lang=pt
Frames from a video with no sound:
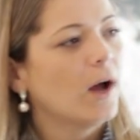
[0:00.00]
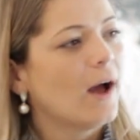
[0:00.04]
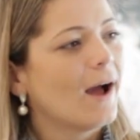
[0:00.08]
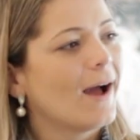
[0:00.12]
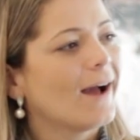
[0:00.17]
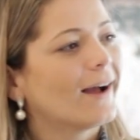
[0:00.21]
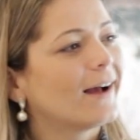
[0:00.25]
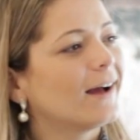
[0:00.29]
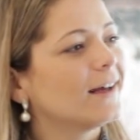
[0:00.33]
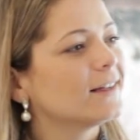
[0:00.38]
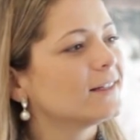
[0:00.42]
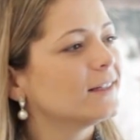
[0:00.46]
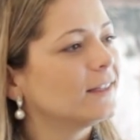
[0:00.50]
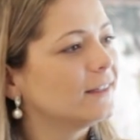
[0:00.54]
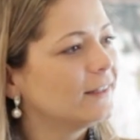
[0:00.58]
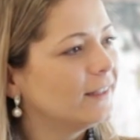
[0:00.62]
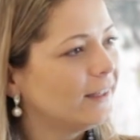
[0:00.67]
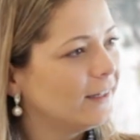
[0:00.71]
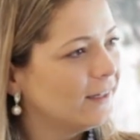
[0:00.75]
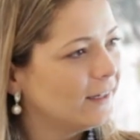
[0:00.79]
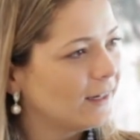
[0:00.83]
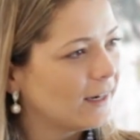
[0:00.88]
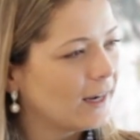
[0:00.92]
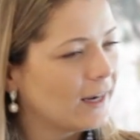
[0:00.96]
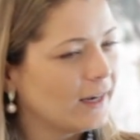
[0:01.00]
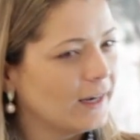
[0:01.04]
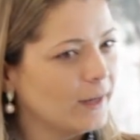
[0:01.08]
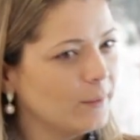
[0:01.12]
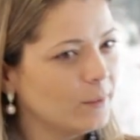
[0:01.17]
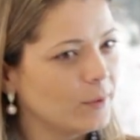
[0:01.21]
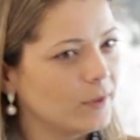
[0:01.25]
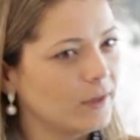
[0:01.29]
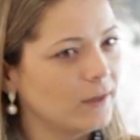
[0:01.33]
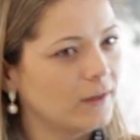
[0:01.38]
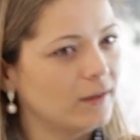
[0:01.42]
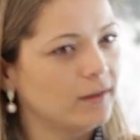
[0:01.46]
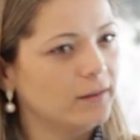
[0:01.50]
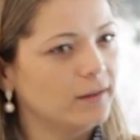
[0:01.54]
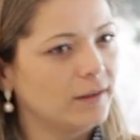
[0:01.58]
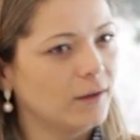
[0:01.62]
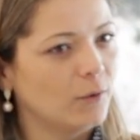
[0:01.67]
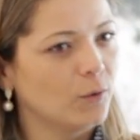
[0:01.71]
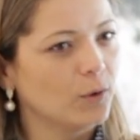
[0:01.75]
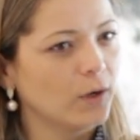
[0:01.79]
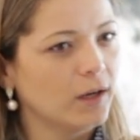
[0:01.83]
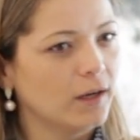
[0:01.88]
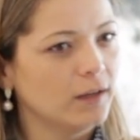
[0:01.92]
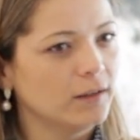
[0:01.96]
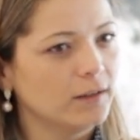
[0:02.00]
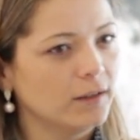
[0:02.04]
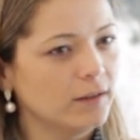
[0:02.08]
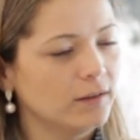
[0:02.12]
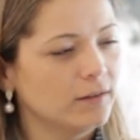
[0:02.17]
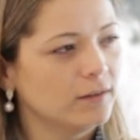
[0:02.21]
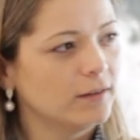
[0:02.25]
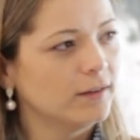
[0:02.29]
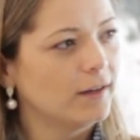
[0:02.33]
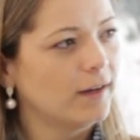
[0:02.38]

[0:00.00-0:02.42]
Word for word: os primeiros contatos feitos entre